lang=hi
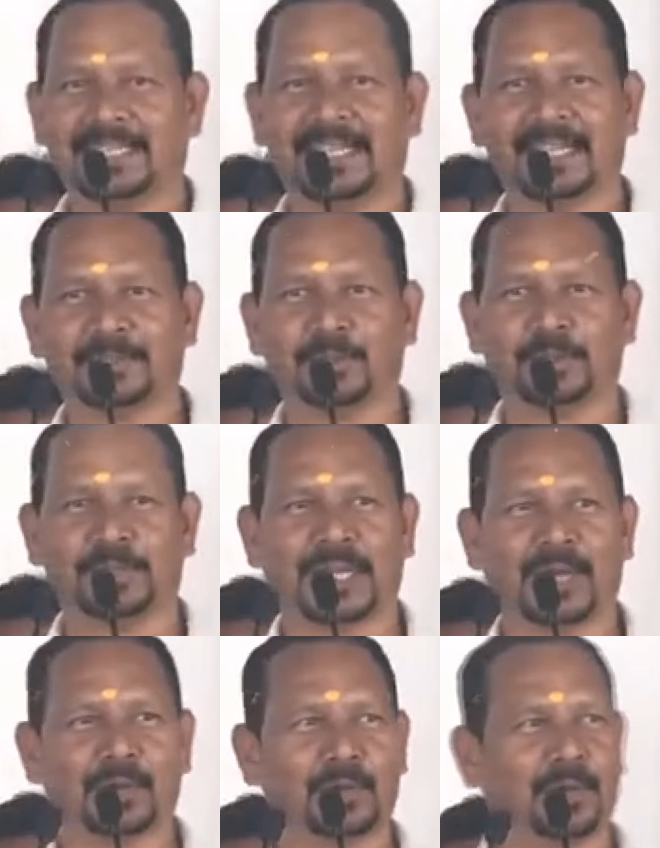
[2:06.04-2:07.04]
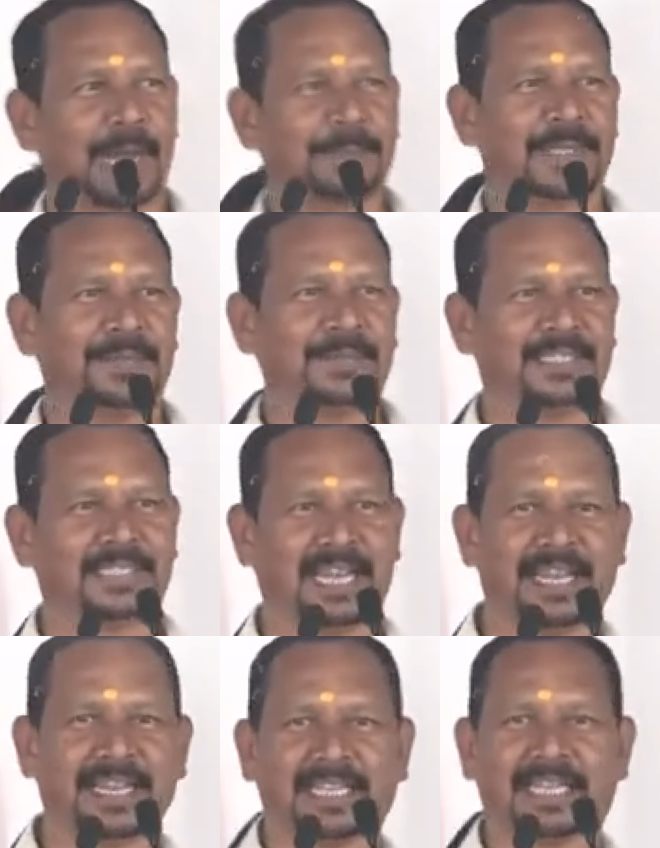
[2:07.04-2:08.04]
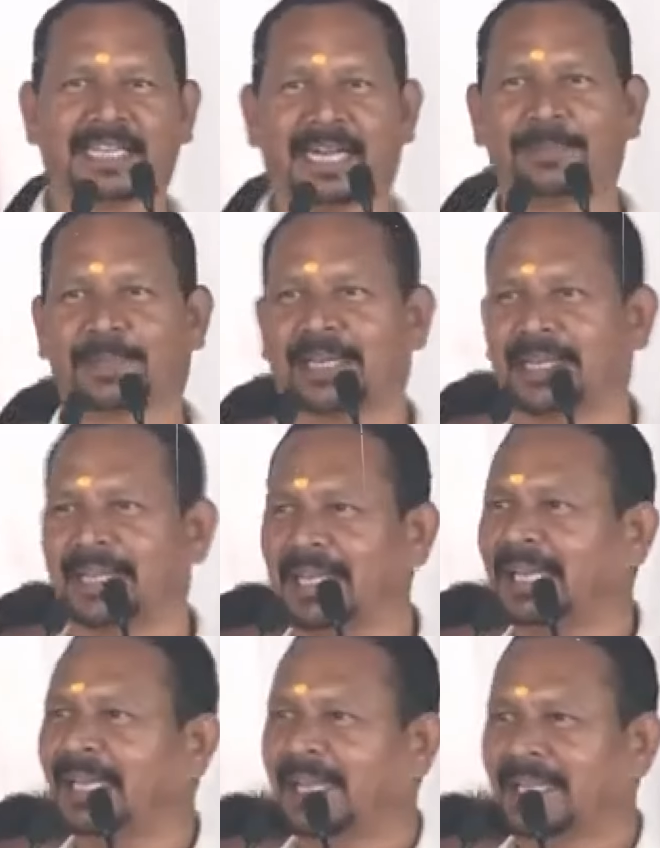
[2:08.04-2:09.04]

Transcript: एक से एक योजनाओं को आपके बीच लाने का काम कर रहे हैं